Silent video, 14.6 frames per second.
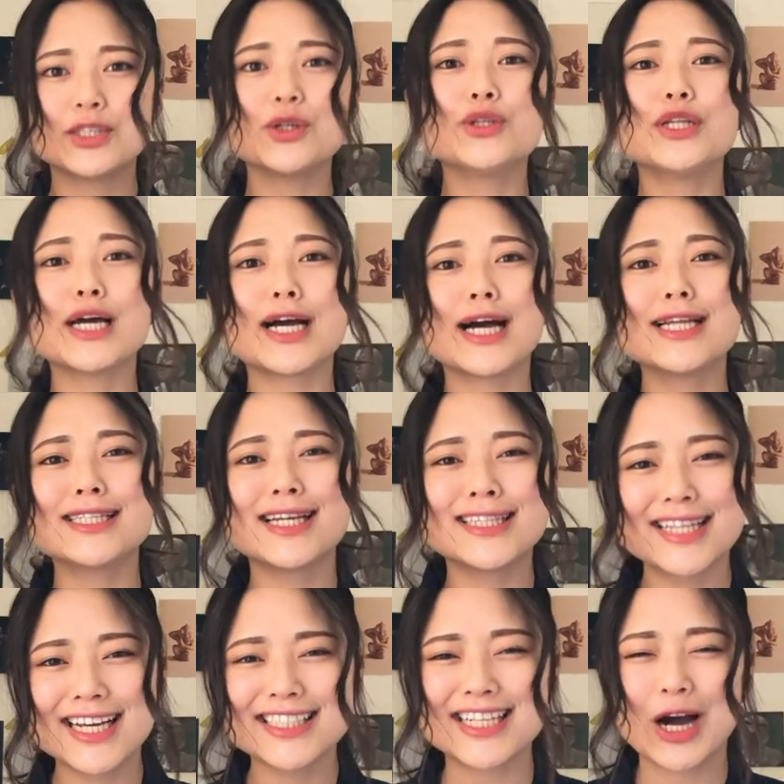そんな岩山
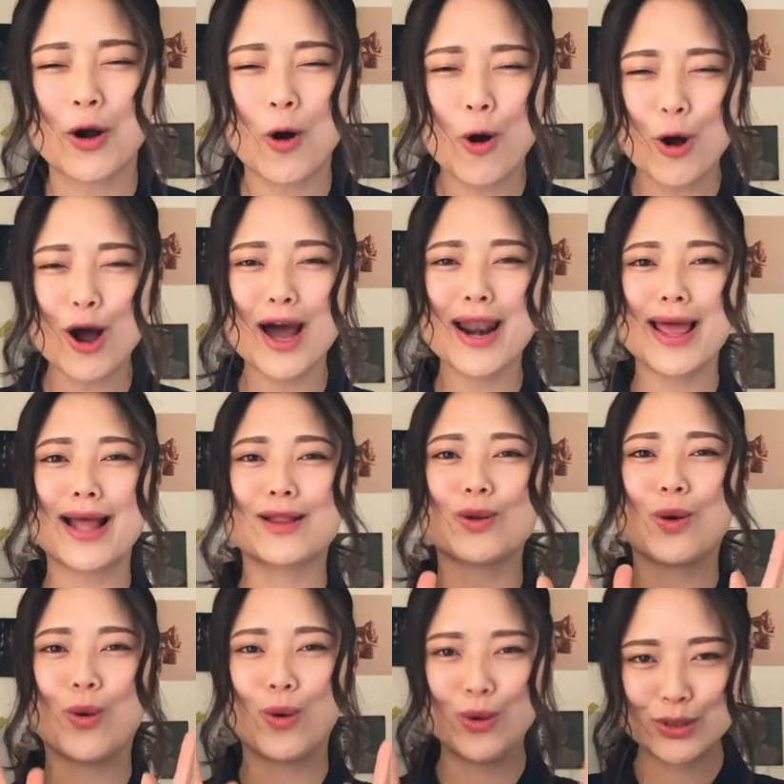大師さんこっからやっ
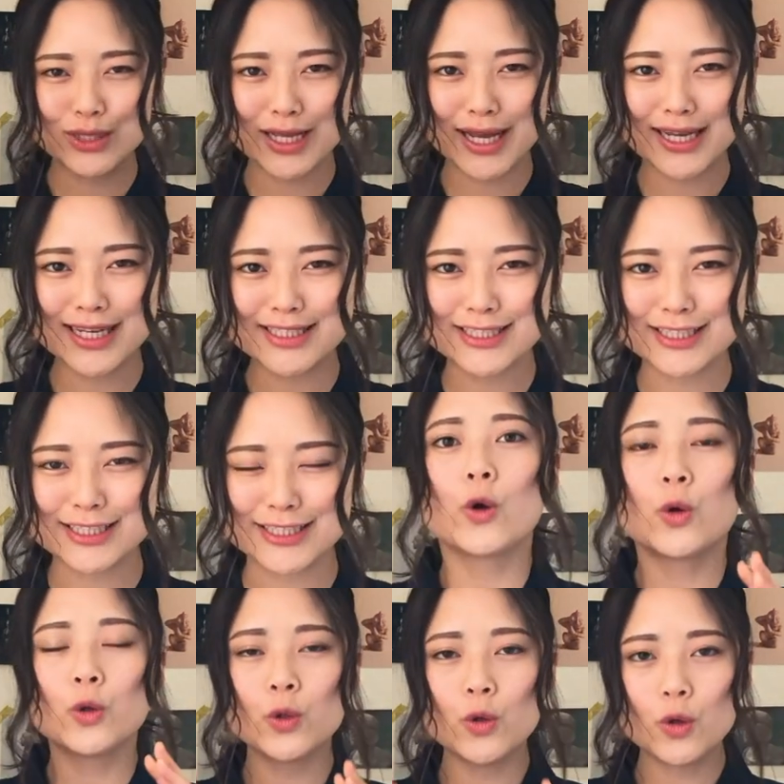と本題です
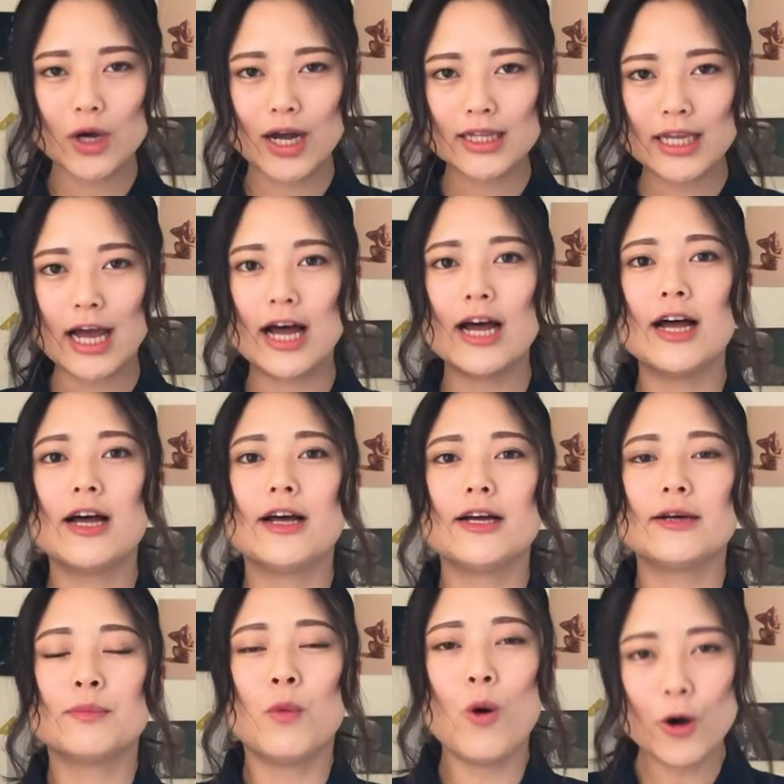この方
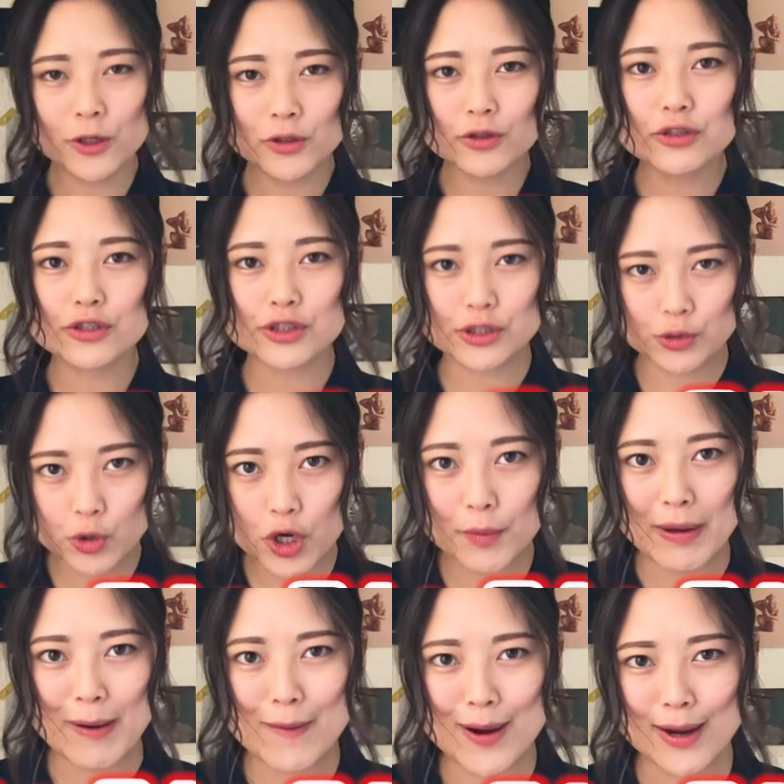もう一つすごい
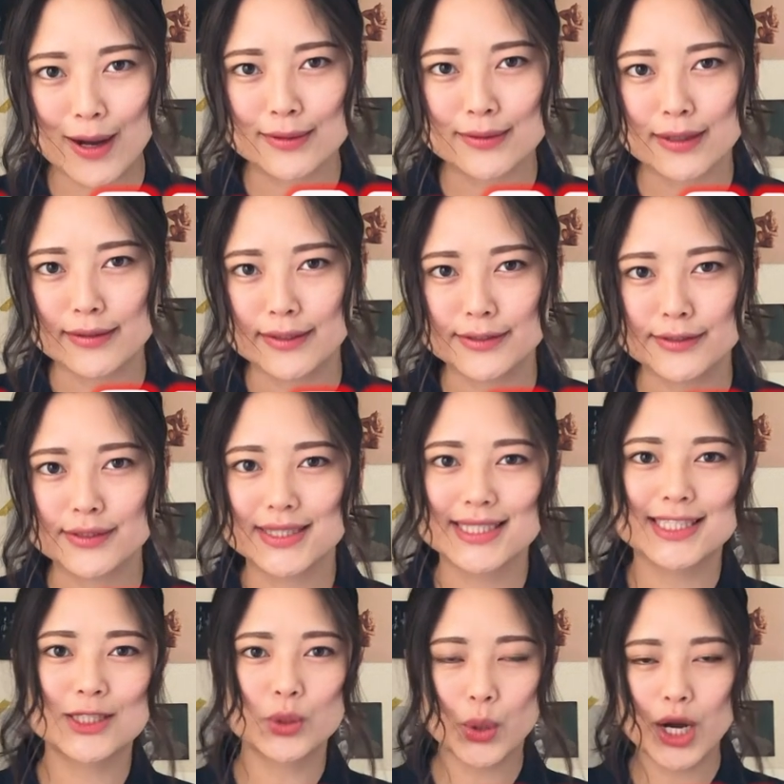パワーがあったんです
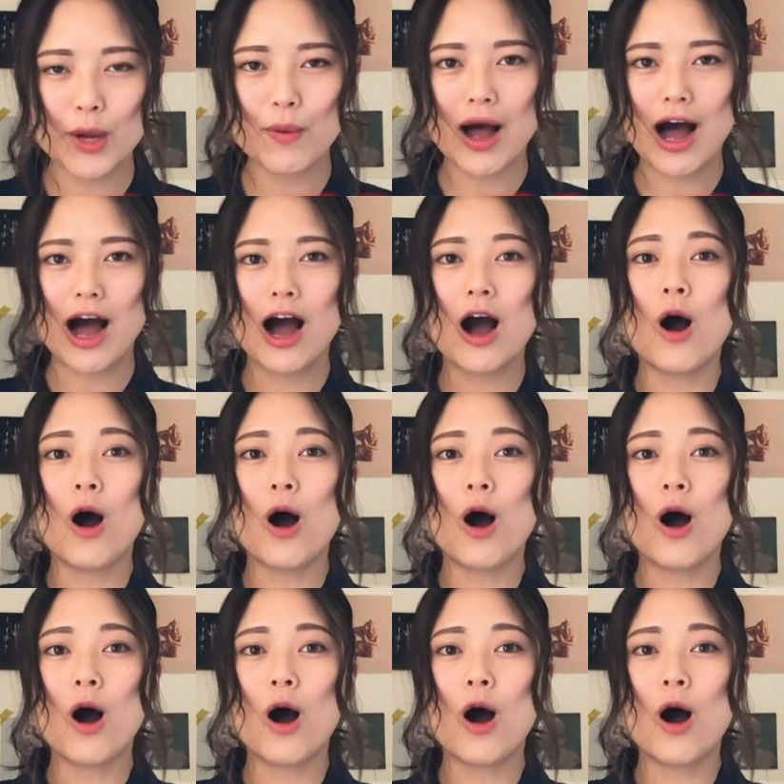それは